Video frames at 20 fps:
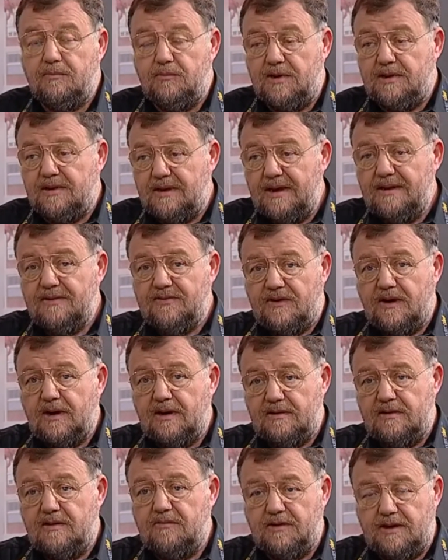mit den
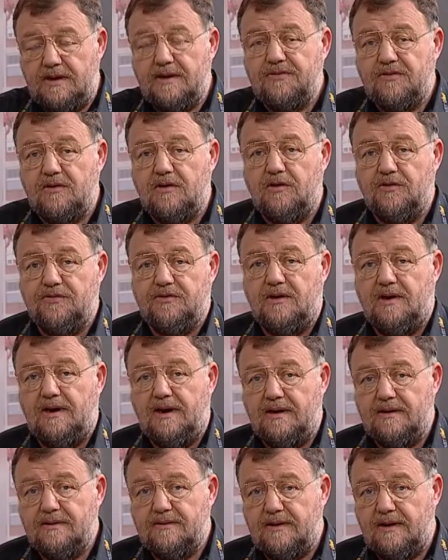Sachen, die wir jetzt daraus
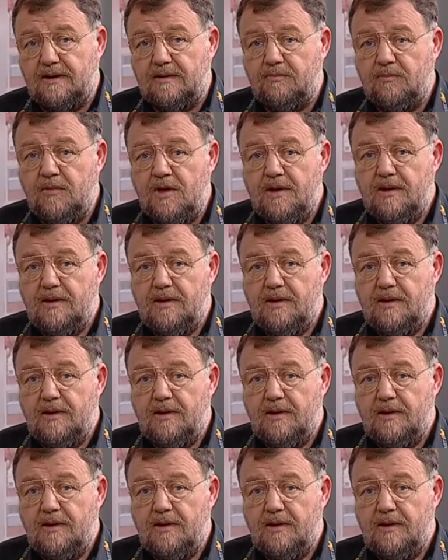gelernt haben,